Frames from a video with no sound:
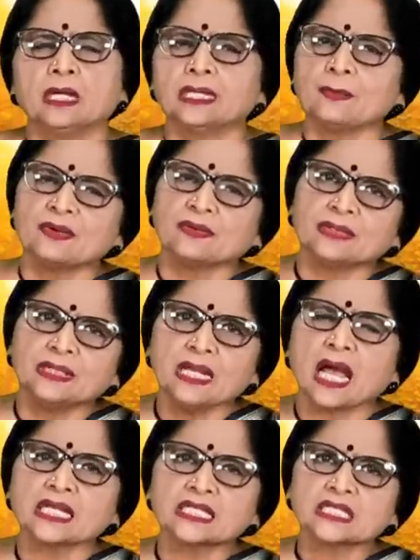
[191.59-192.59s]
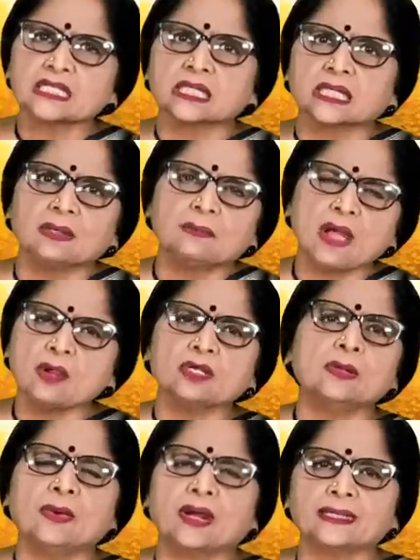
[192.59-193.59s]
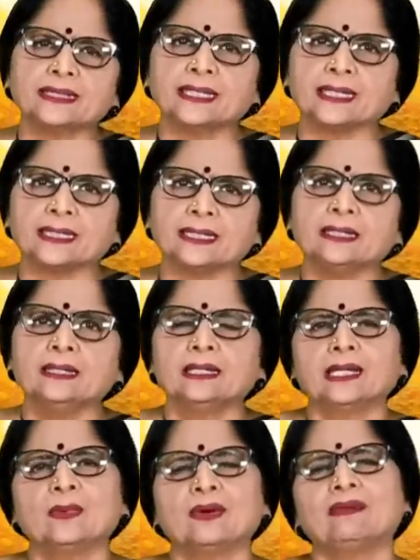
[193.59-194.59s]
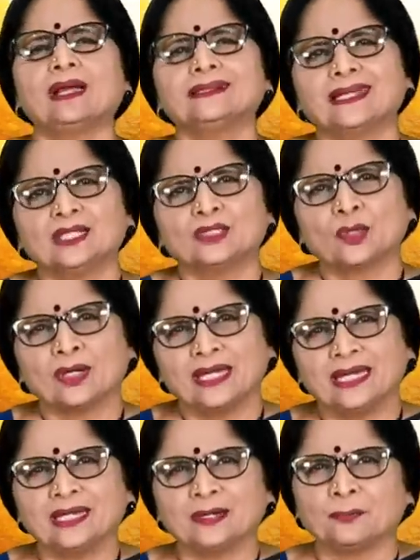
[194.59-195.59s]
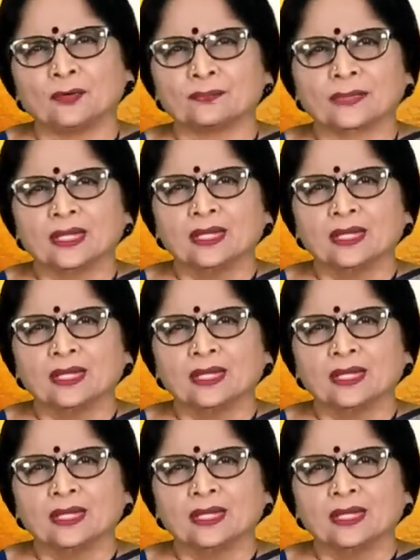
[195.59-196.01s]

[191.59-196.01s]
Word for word: நம்ம வந்து அஷ்ட கர்மாவுக்குள்ளே மாட்டிக்கிட்டு நம்ம வாழ்க்கையில் தொல்லையிலே இருப்போம்